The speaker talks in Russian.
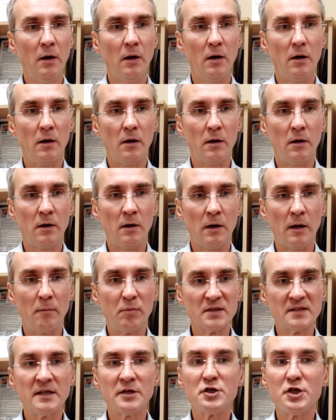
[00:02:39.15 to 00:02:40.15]
э,
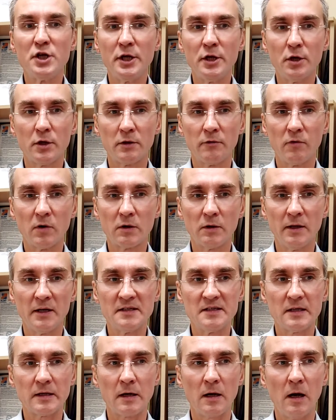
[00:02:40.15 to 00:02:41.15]
обозначению этого
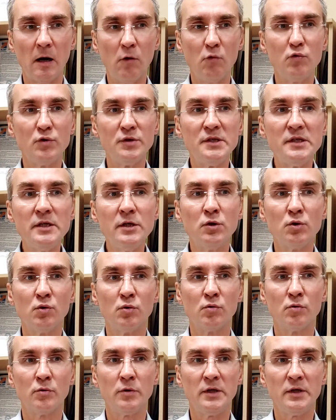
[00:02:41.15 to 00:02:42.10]
кластера, аудиту,